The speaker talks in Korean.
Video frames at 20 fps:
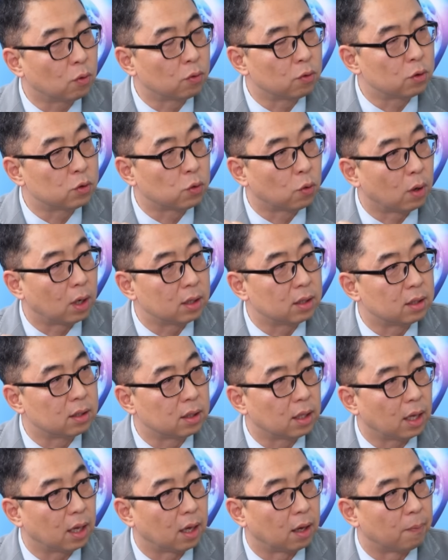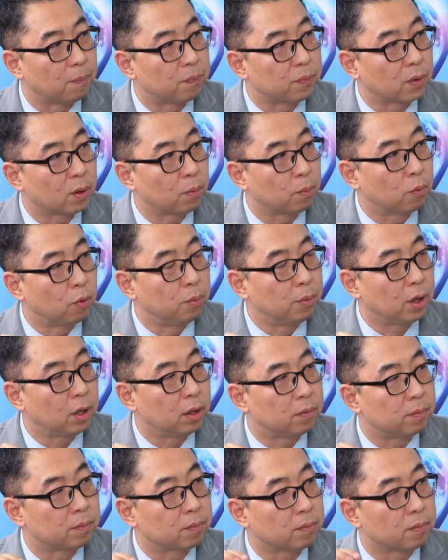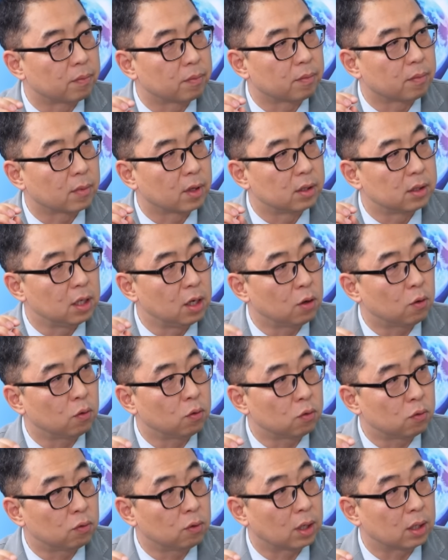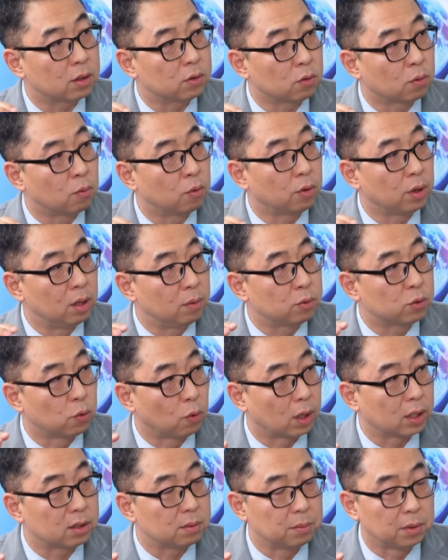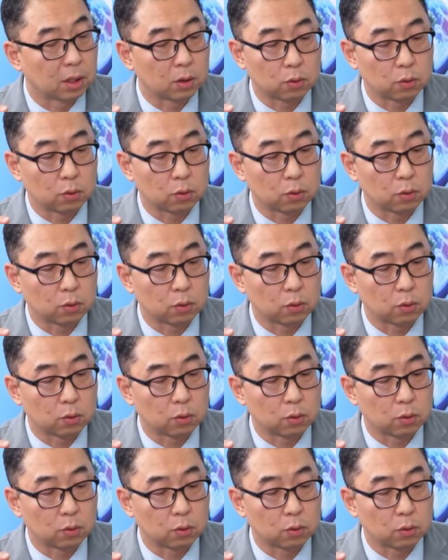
오늘 좋았는데 보면 실리콘투 같은 종목이 일부 좋았습니다.